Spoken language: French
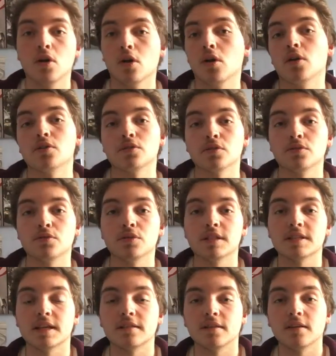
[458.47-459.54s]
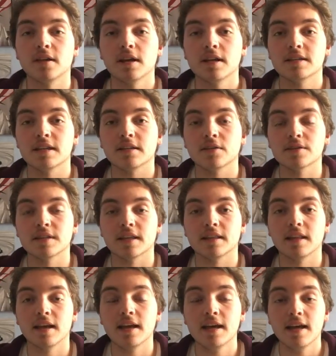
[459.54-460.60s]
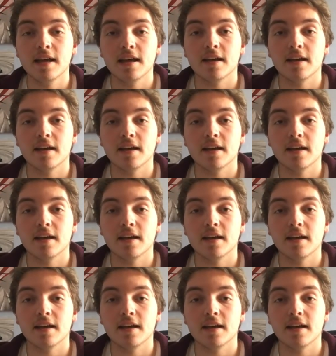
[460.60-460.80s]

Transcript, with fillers: euh, sur le sujet de cette, enceinte-là.